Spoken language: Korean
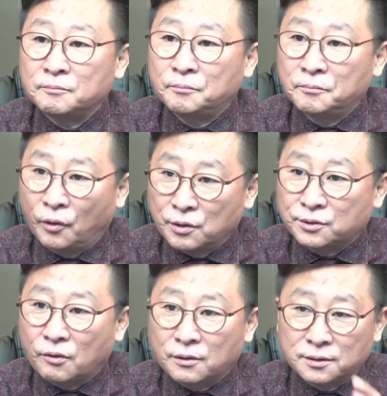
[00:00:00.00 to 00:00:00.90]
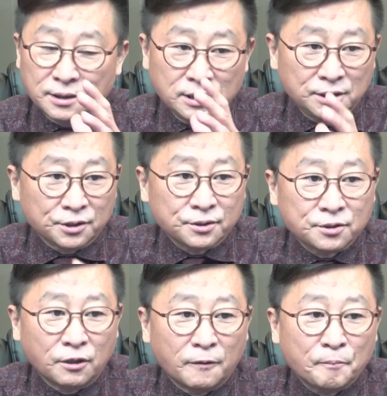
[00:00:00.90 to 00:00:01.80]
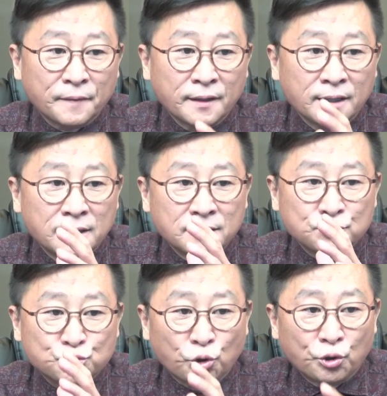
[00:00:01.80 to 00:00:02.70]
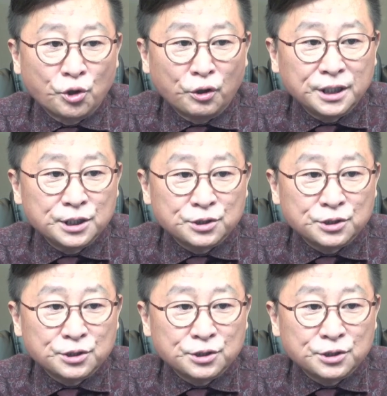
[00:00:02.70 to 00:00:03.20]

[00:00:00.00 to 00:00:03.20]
벌떡 일어서서 조용히